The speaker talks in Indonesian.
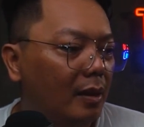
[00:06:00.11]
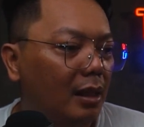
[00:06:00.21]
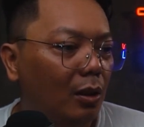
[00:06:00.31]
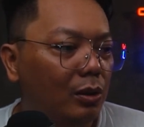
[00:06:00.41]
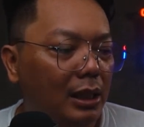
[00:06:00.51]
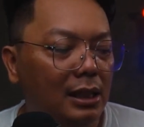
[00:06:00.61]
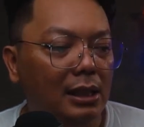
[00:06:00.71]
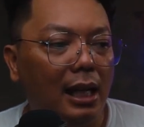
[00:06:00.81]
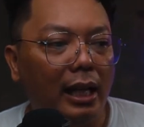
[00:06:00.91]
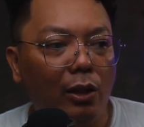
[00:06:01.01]
Terus
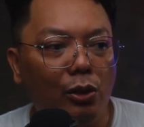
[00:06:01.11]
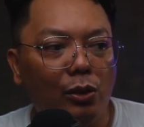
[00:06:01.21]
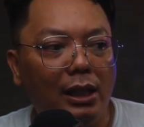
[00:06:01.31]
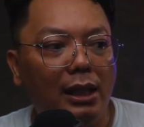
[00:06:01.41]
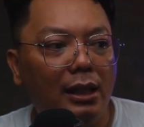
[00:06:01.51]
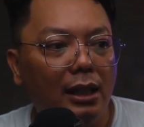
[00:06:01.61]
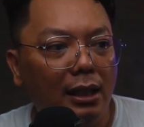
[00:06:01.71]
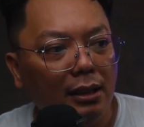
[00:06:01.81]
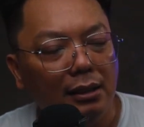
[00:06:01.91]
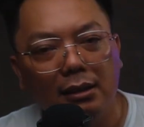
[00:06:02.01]
install EOS
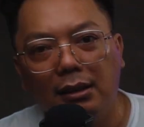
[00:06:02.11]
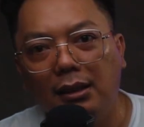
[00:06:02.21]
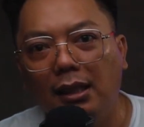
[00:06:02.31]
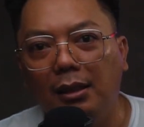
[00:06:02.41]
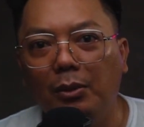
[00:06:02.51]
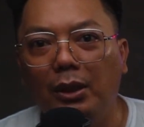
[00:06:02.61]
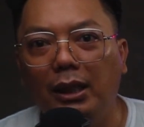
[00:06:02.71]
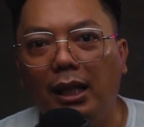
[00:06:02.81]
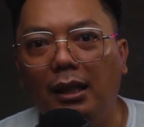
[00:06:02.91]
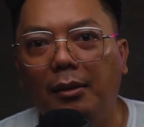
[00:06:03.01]
Utility dan
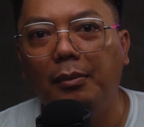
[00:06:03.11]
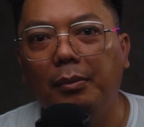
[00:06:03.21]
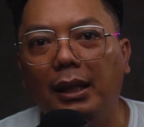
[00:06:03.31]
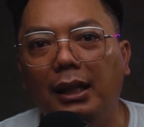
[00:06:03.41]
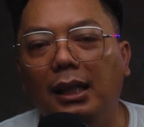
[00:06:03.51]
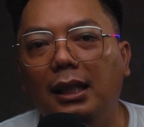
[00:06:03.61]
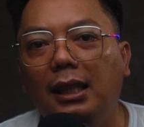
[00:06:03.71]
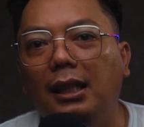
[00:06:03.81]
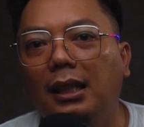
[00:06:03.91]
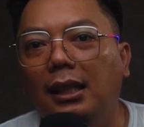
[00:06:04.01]
kemudian panggil di
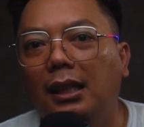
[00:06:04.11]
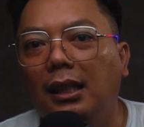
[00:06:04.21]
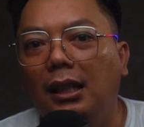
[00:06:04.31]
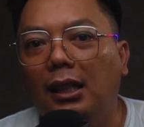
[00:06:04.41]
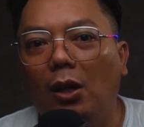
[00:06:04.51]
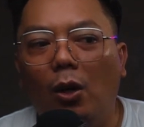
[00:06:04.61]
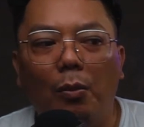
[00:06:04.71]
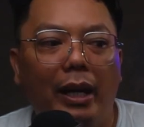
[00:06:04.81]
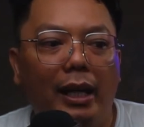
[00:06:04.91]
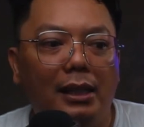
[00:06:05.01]

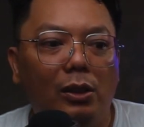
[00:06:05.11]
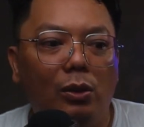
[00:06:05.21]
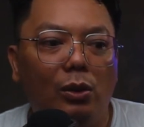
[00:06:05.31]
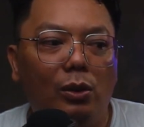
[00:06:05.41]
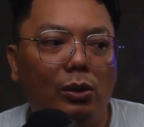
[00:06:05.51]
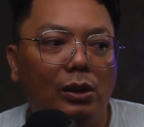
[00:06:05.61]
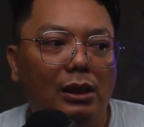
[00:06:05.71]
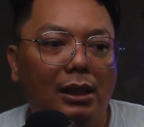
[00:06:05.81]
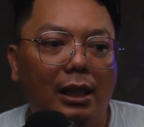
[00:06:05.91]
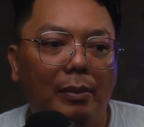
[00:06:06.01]
OBS untuk
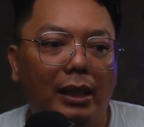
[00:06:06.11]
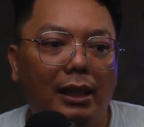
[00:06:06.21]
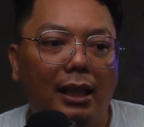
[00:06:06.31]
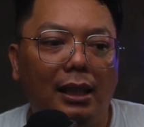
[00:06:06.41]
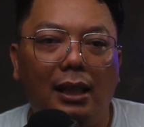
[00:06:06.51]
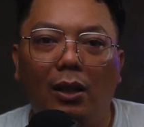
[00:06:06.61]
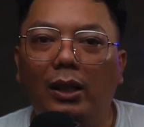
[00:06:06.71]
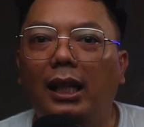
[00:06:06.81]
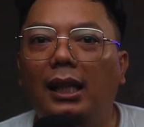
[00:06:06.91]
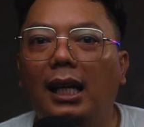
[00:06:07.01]
streamingnya.
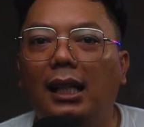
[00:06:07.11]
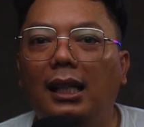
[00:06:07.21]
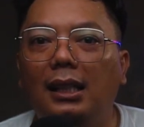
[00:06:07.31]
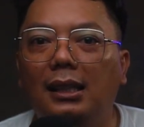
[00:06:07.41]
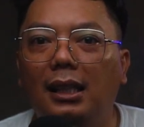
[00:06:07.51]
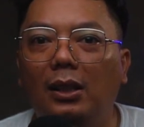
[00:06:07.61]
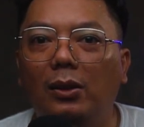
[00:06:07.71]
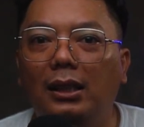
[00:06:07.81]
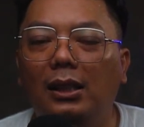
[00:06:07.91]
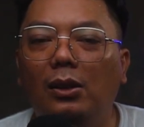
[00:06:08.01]
Oke, hari ini
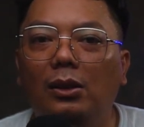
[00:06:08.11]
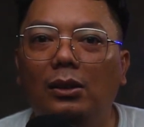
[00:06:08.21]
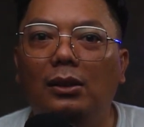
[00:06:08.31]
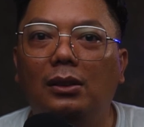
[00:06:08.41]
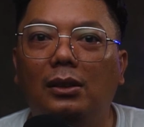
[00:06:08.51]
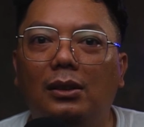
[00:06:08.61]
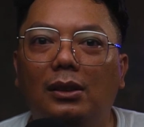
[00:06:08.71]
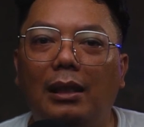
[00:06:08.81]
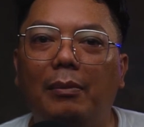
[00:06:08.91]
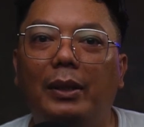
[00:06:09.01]
segitu aja dulu.
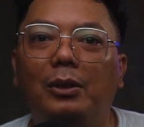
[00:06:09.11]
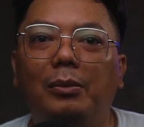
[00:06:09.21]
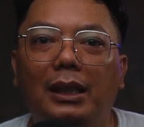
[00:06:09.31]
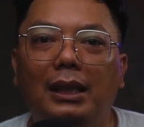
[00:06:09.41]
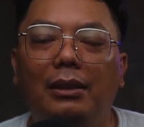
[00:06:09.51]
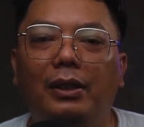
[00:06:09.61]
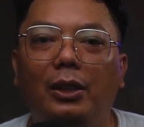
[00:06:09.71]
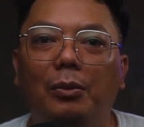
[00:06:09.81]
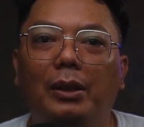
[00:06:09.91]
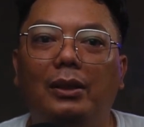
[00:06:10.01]
Sampai jumpa di
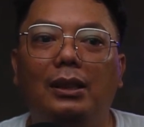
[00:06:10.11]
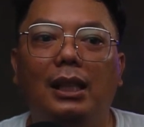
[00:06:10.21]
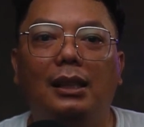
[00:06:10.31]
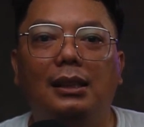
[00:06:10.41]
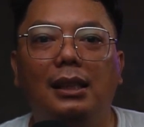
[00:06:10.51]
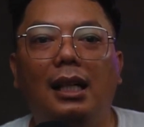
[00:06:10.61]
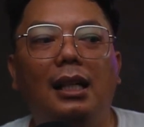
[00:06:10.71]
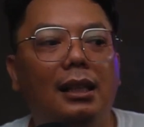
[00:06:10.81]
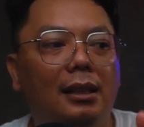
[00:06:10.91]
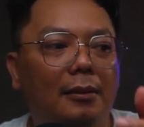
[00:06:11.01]
video berikutnya.
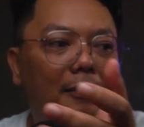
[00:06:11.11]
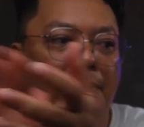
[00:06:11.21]
Dah.